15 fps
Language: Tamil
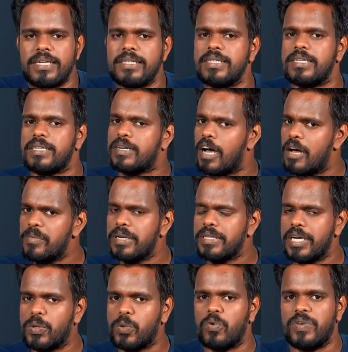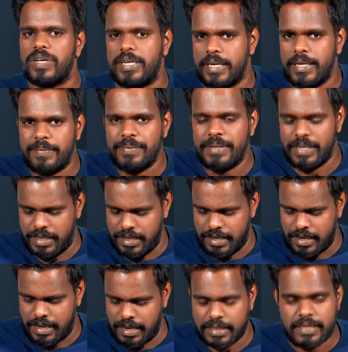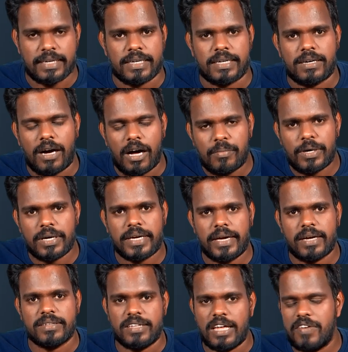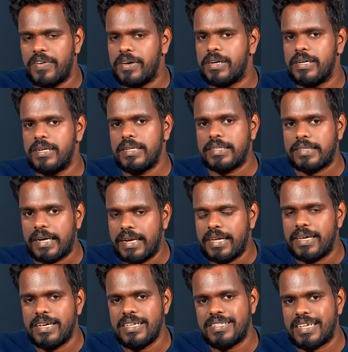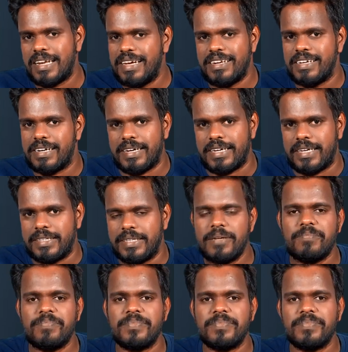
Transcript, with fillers: இந்த காமாக்கியா கோவிலில் அந்த காமாக்கியா தேவிக்கு தனிய சிலைன்னு கிடையாது